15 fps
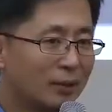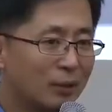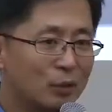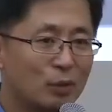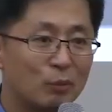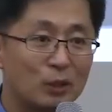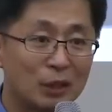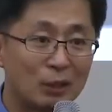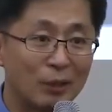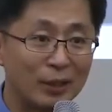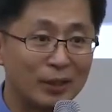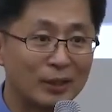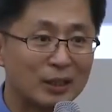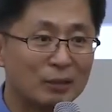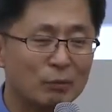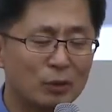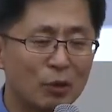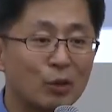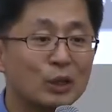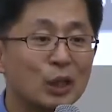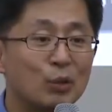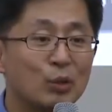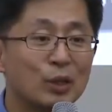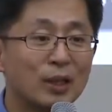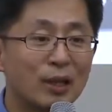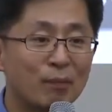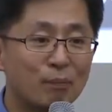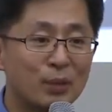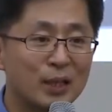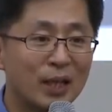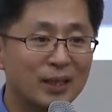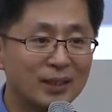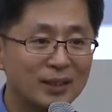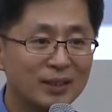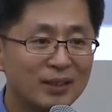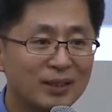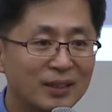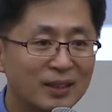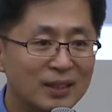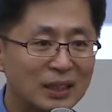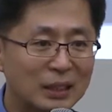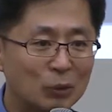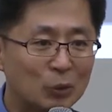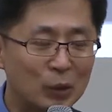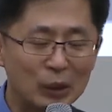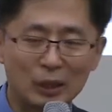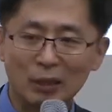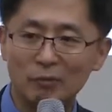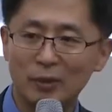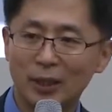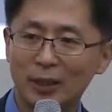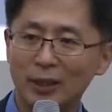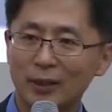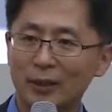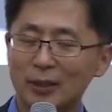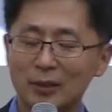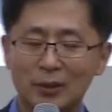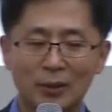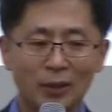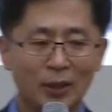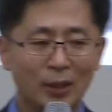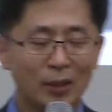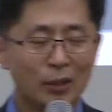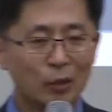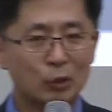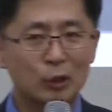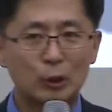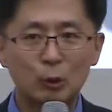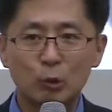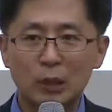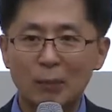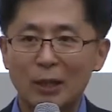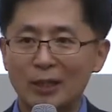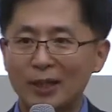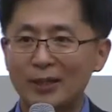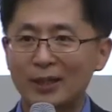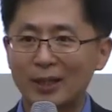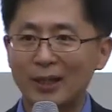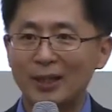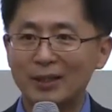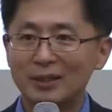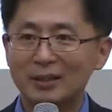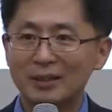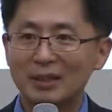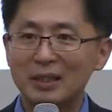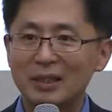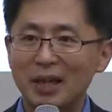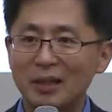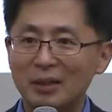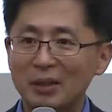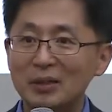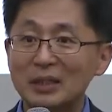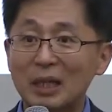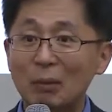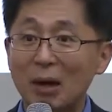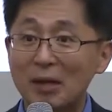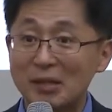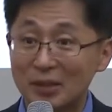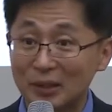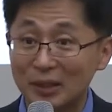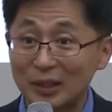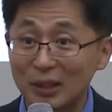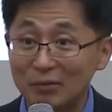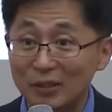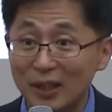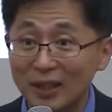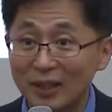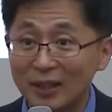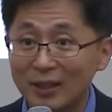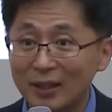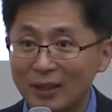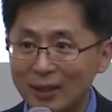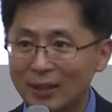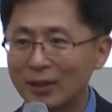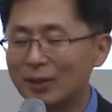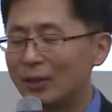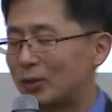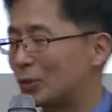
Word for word: 그건 좀 지켜봐야 돼. 지금 경제위기라는 비상 시국이기 때문에 그래서 저도 지울까 말까 하다가 일단은 현 상황은 그렇기 때문에 어,